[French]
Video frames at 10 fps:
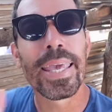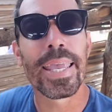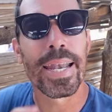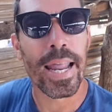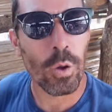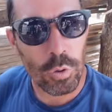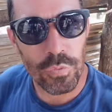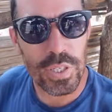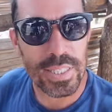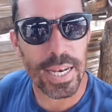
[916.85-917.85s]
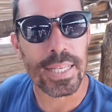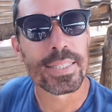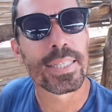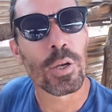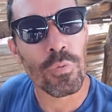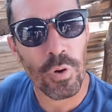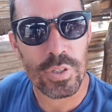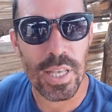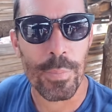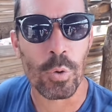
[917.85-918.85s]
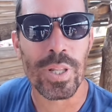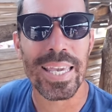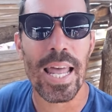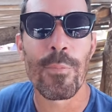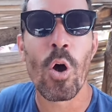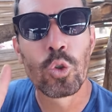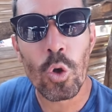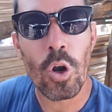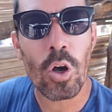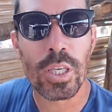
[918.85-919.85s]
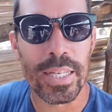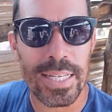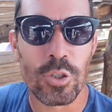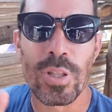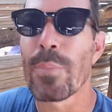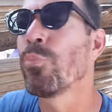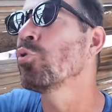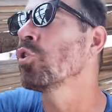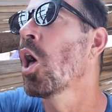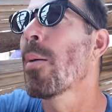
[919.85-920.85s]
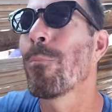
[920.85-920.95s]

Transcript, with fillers: Et la langue officielle, c'est le français, mais on a également deux langues nationales plus